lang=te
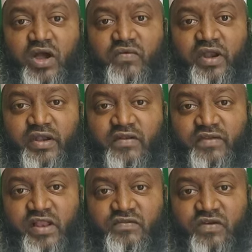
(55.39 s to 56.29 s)
అవి అటెండ్
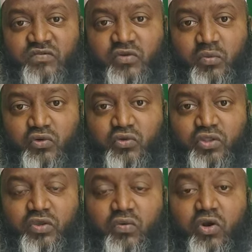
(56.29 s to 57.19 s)
చేయాల్సిన అవసరం
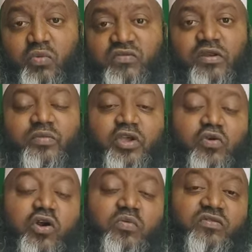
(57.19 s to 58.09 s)
ఉంటుంది ఒక ముస్లింకి ఇంకొక